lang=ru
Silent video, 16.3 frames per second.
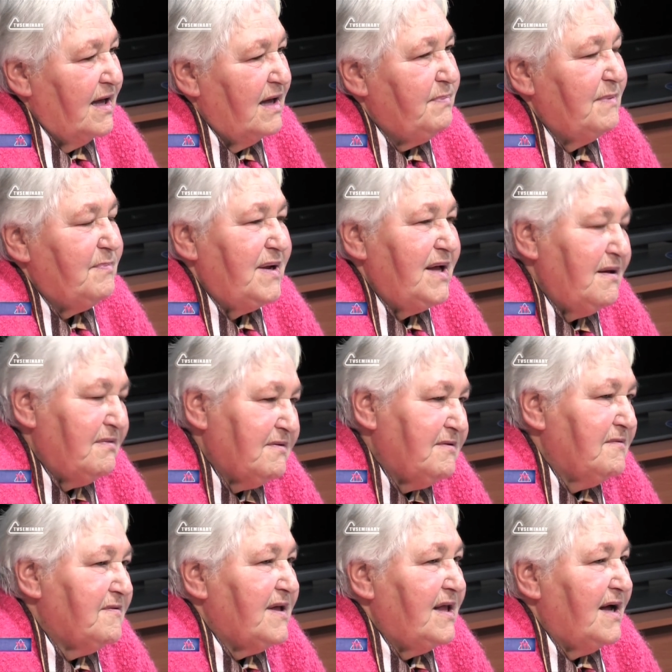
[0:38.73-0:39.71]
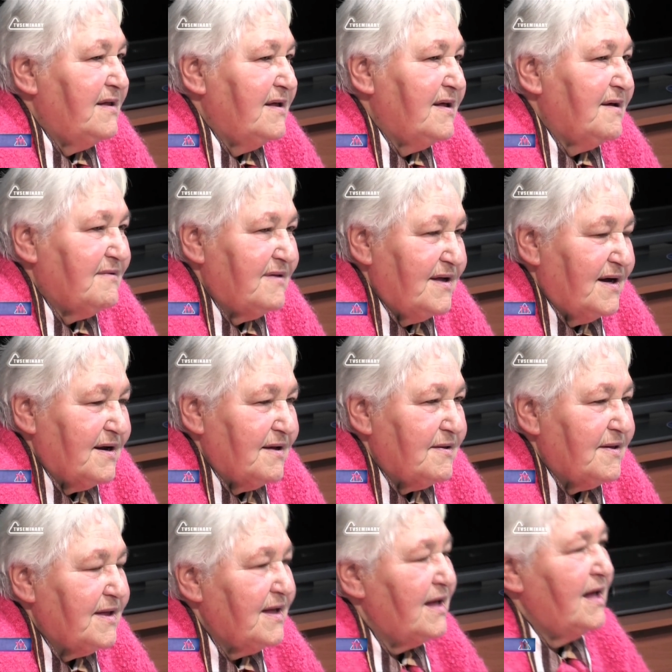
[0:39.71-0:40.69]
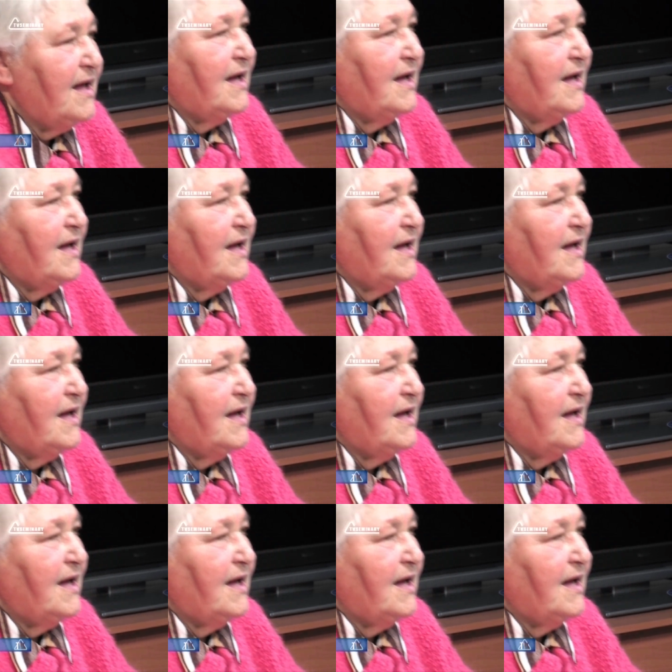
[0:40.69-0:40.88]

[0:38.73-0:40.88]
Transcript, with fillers: и библейского взгляда на старость,